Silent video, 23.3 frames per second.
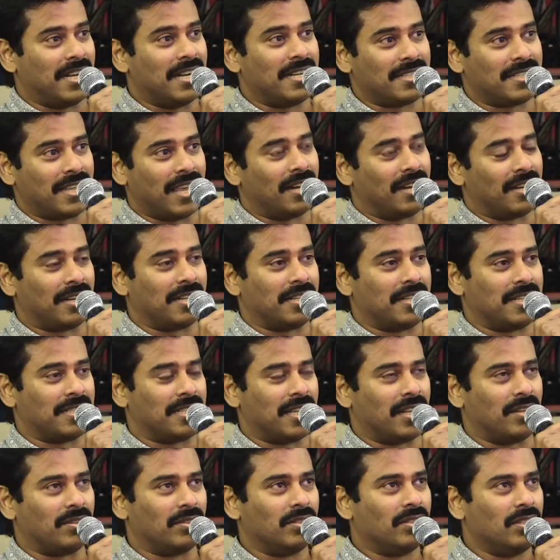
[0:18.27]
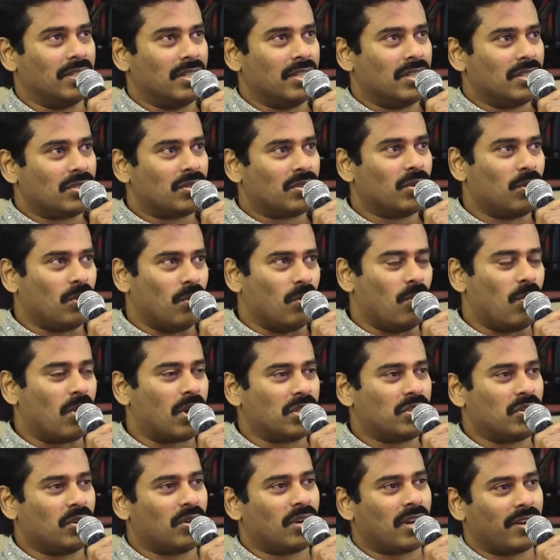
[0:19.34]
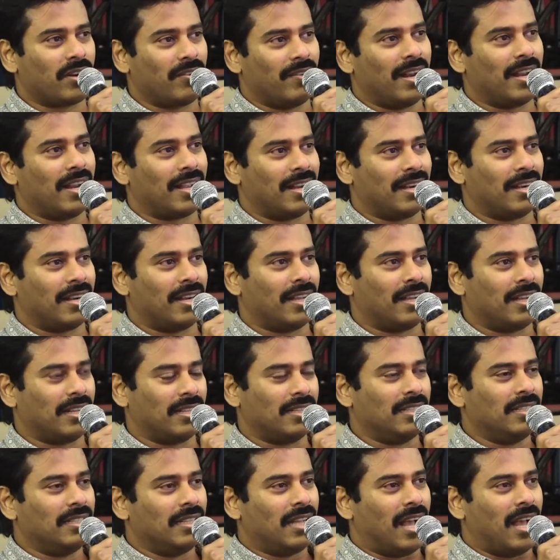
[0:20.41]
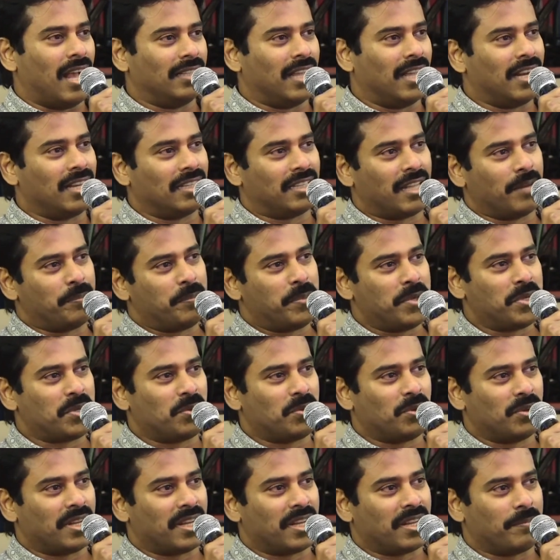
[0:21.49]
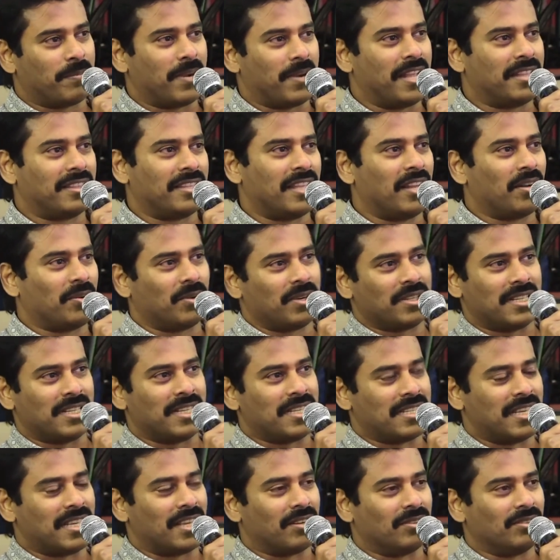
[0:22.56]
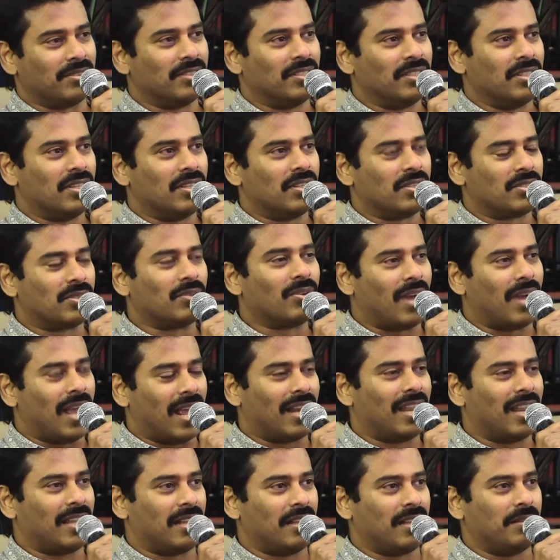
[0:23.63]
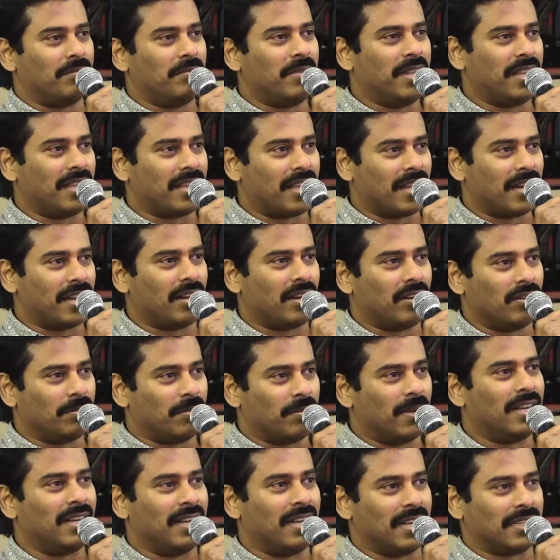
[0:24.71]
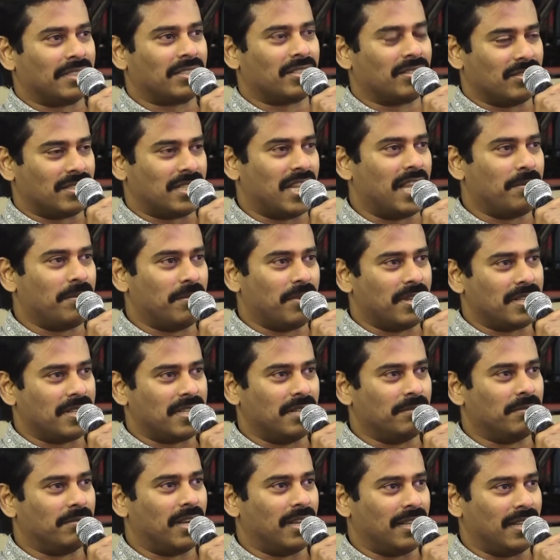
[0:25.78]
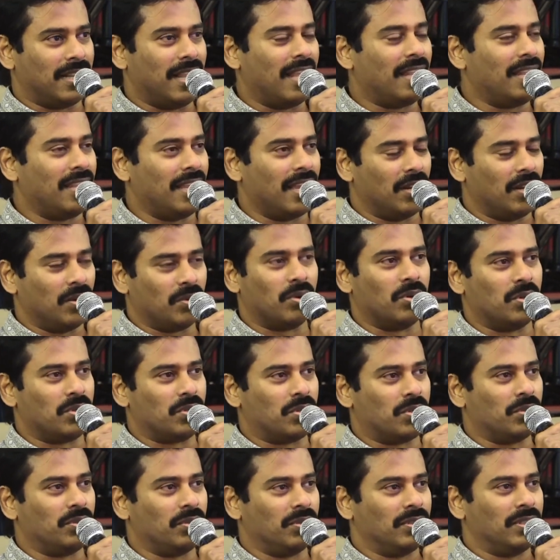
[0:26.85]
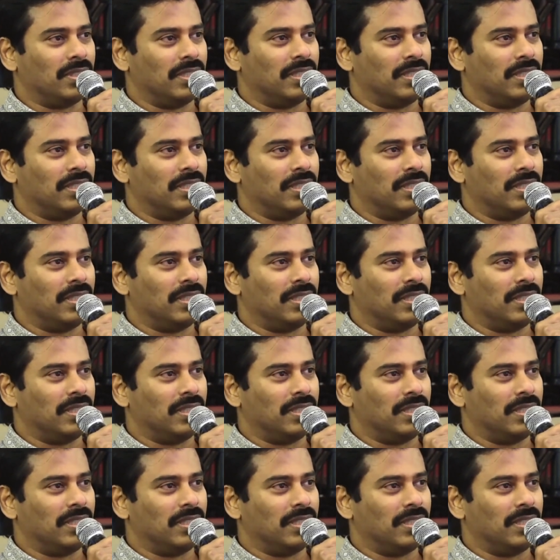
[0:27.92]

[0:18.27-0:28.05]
షేడ్స్ క్యారెక్టర్లు చేశారు సో ఒక జోనర్ వెళ్లకుండా దాన్ని తప్పించుకోవడానికి ప్రయత్నాలు కూడా చేశారు సో అలా మీ కెరీర్లో మళ్ళీ నెక్స్ట్ చేయబోయే సినిమా ఏది అనుకోవచ్చు